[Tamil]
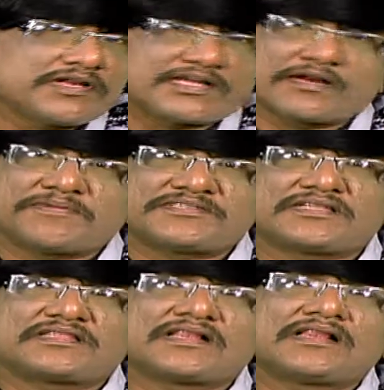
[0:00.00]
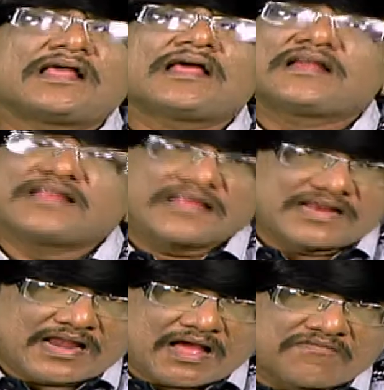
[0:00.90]
இருக்கிற பட்சத்தில்
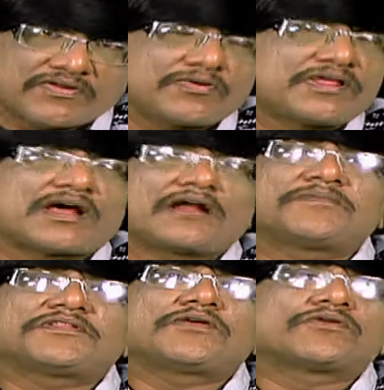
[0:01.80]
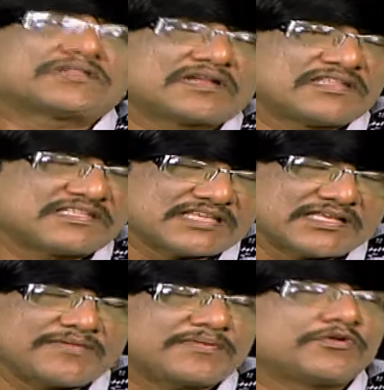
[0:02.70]
நீங்கள் அவருடைய அனுமதியுடன் தான் இதை
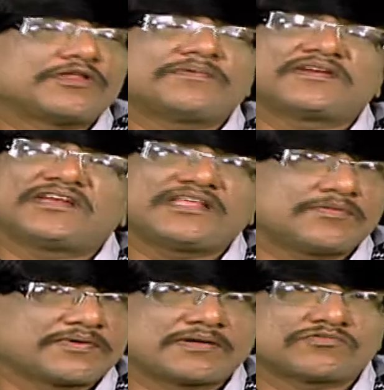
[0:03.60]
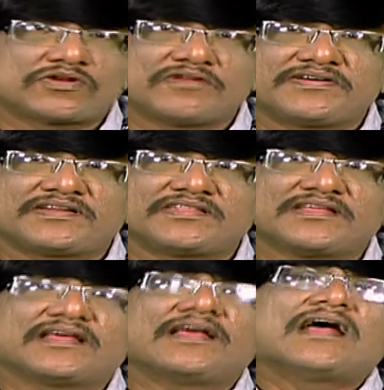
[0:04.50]
செய்ய முடியும் என்று நீதிமன்றம்
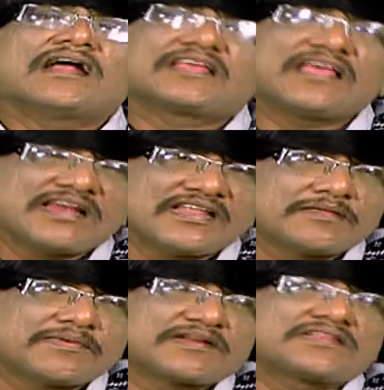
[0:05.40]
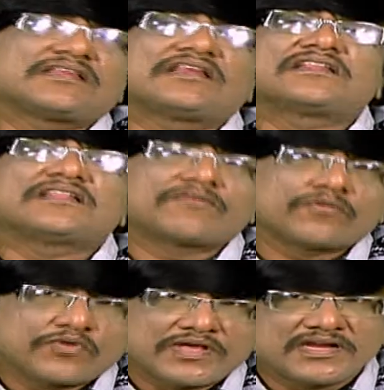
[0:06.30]
சொல்லிவிட்டது கீழ் நீதிமன்றத்திலிருந்து அவர்
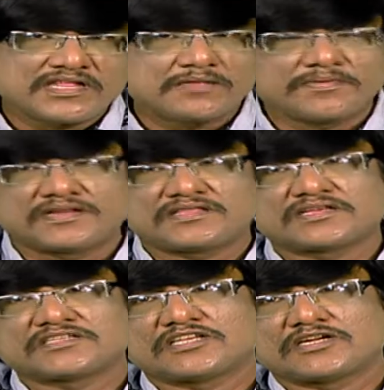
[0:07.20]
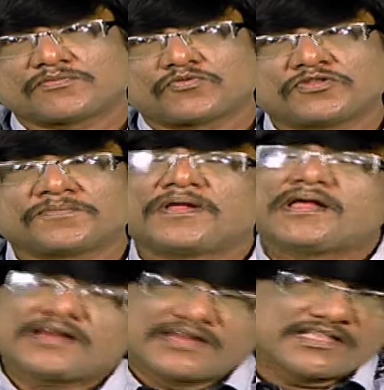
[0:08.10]
உயர் நீதிமன்றத்திற்கு சென்றபோதும்
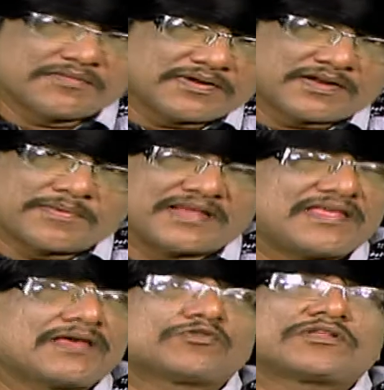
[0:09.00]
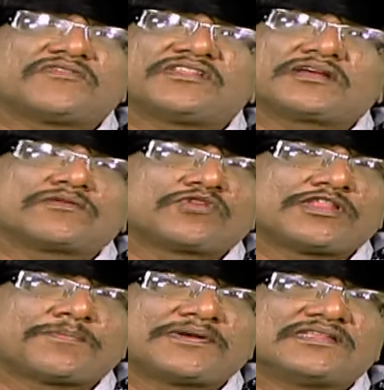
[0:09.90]
நீதிமன்றம் அதே உத்தரவைத்தான்
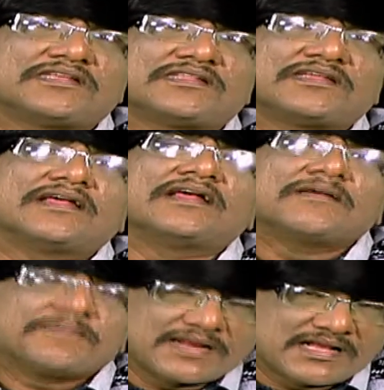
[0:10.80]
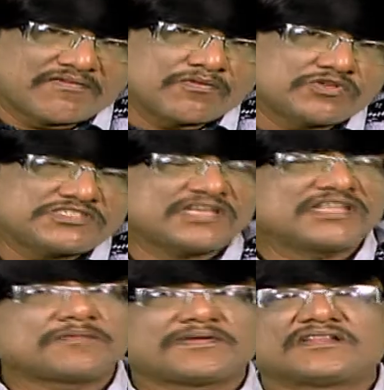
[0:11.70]
உறுதிப்படுத்தியது பிறகு அவர் உச்ச
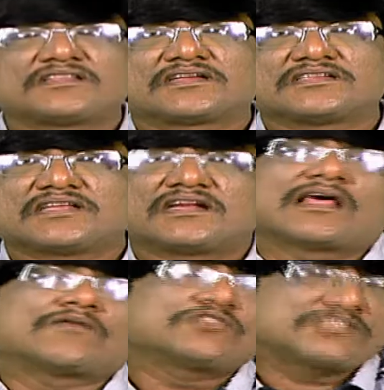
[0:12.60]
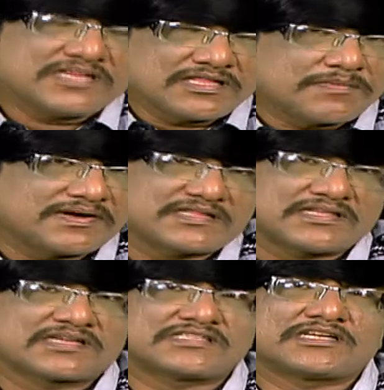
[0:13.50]
நீதிமன்றத்திற்கு சென்றார் உச்ச
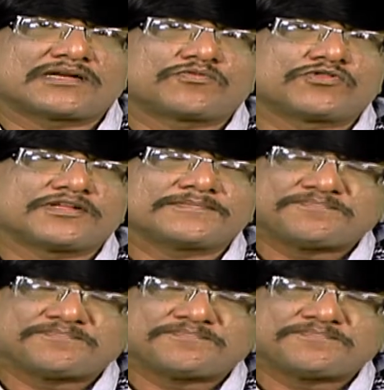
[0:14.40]
நீதிமன்றத்திற்கு சென்றபோது